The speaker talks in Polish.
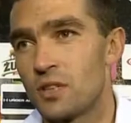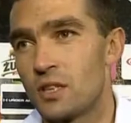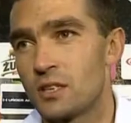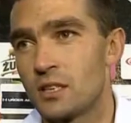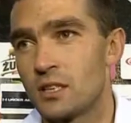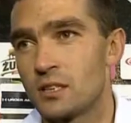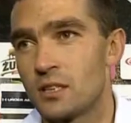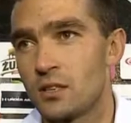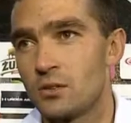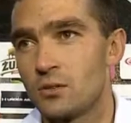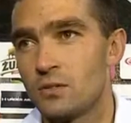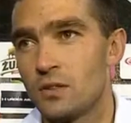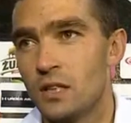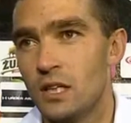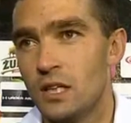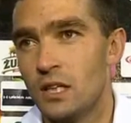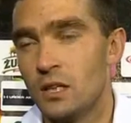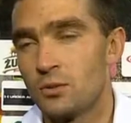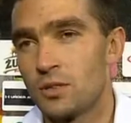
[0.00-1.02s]
Jagiellonia rzuciła
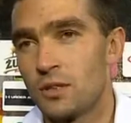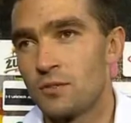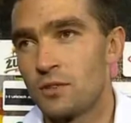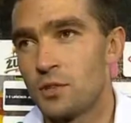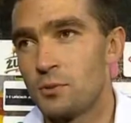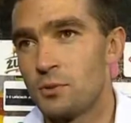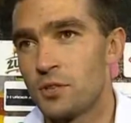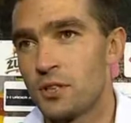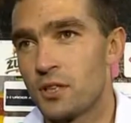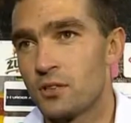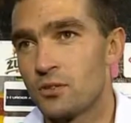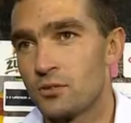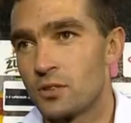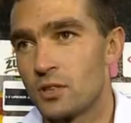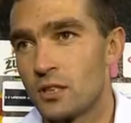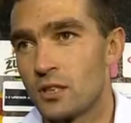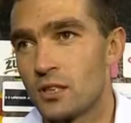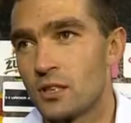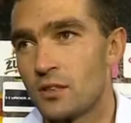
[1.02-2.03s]
się do frontalnych
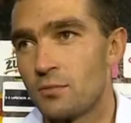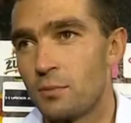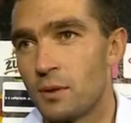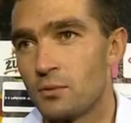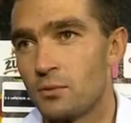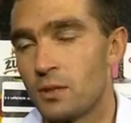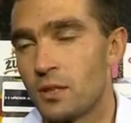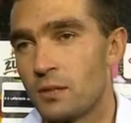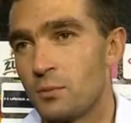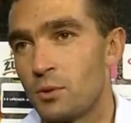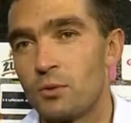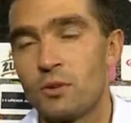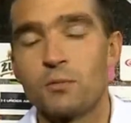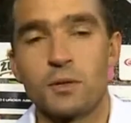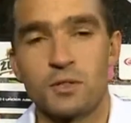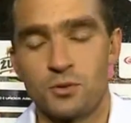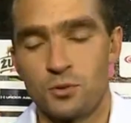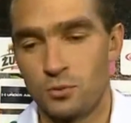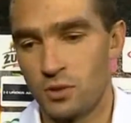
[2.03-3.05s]
ataków, wstawiliśmy
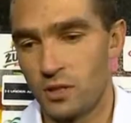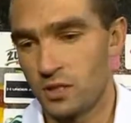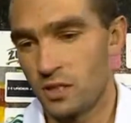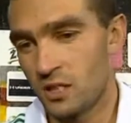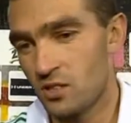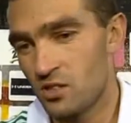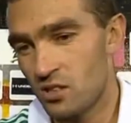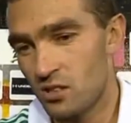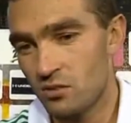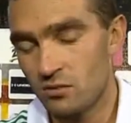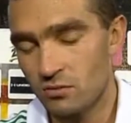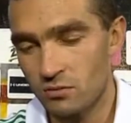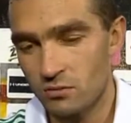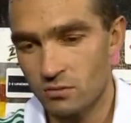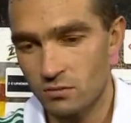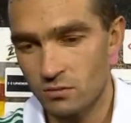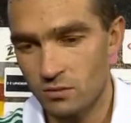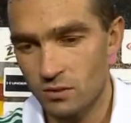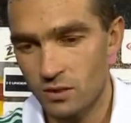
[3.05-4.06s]
się na kontrę, jedna
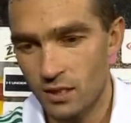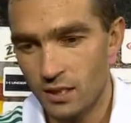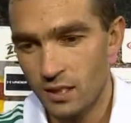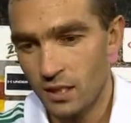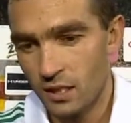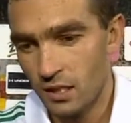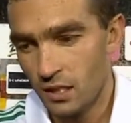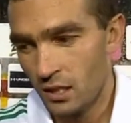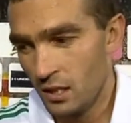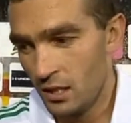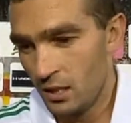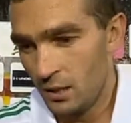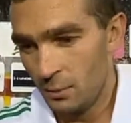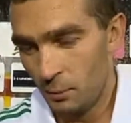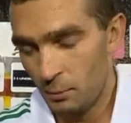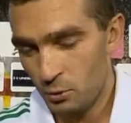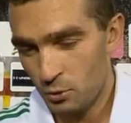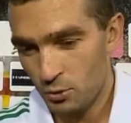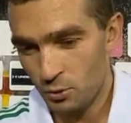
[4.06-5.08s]
wpadła, mogła wpaść
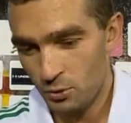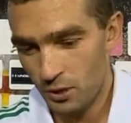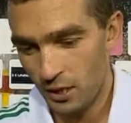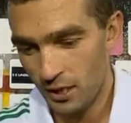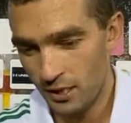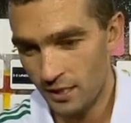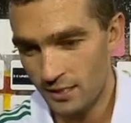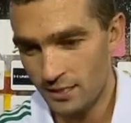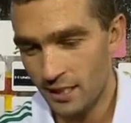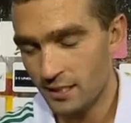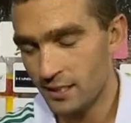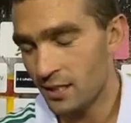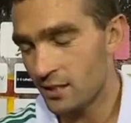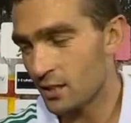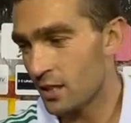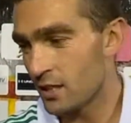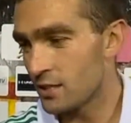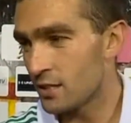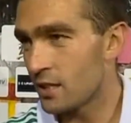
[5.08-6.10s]
druga, także no,
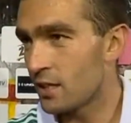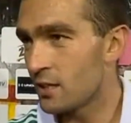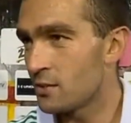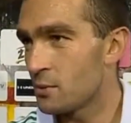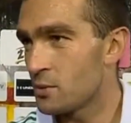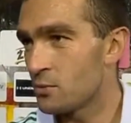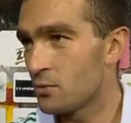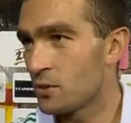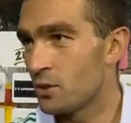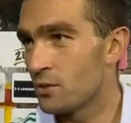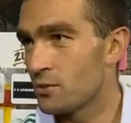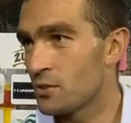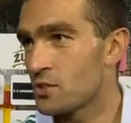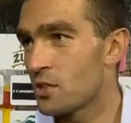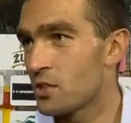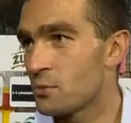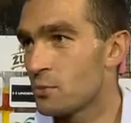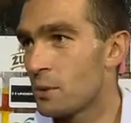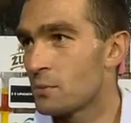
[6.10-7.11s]
y,
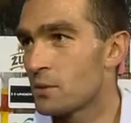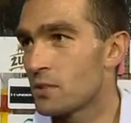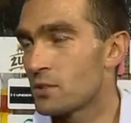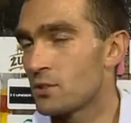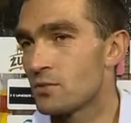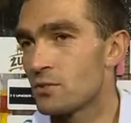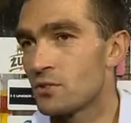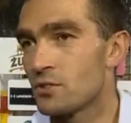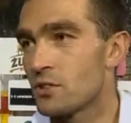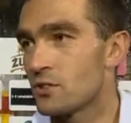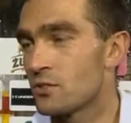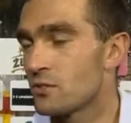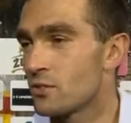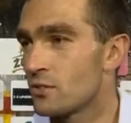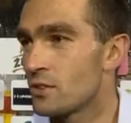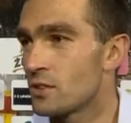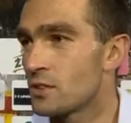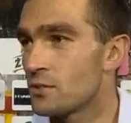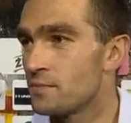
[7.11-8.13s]
po prostu
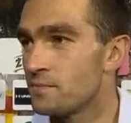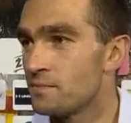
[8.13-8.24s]
standard i